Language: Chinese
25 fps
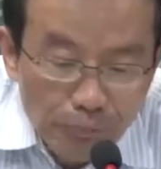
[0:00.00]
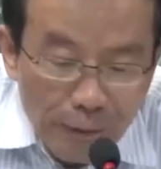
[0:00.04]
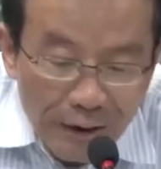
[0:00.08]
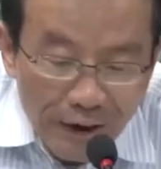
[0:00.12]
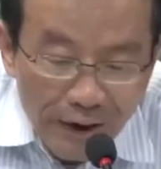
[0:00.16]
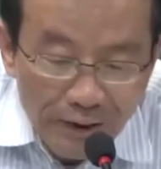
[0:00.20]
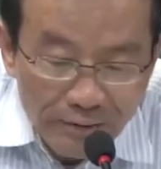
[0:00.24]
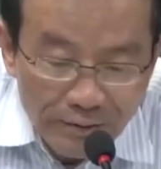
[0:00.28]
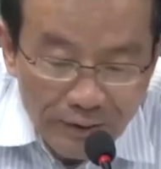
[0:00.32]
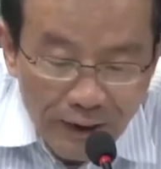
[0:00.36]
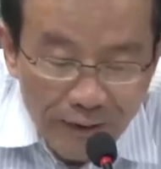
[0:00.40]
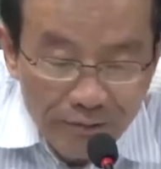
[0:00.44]

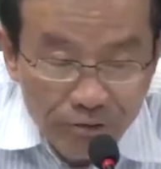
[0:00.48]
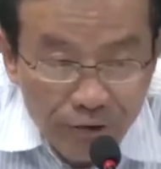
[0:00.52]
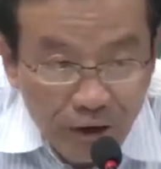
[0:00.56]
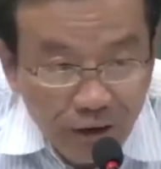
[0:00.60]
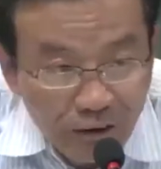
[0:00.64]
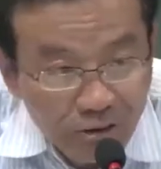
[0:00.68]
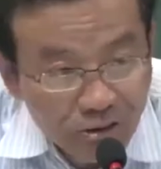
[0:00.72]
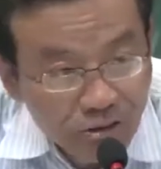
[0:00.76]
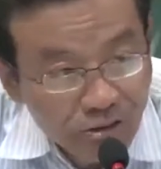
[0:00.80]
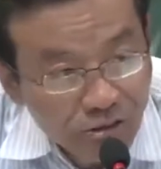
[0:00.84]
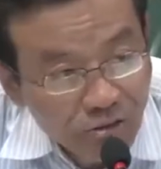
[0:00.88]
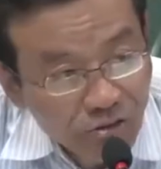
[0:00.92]
本一旦
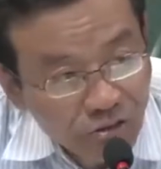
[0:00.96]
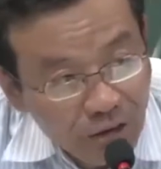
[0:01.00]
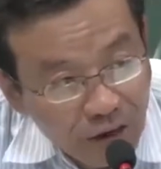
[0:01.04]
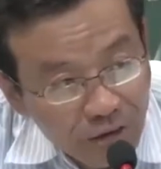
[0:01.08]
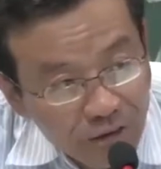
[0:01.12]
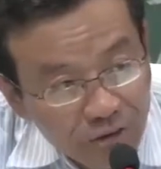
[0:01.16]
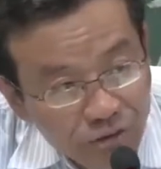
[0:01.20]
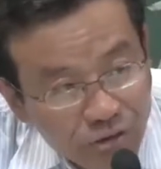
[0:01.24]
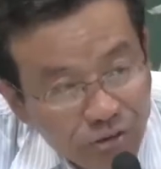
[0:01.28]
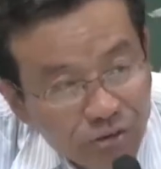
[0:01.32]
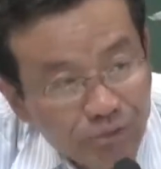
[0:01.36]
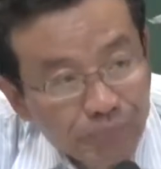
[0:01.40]
停止
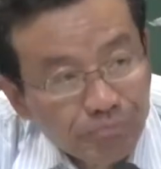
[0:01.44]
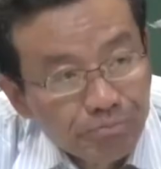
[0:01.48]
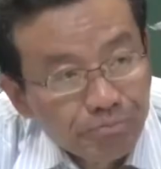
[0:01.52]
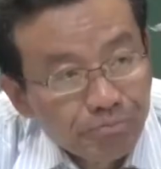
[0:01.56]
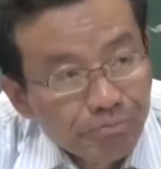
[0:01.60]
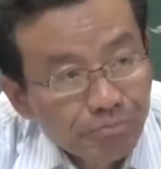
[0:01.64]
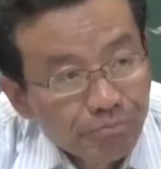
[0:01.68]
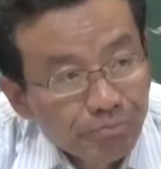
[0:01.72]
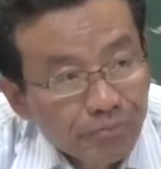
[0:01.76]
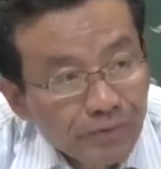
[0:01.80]
增值，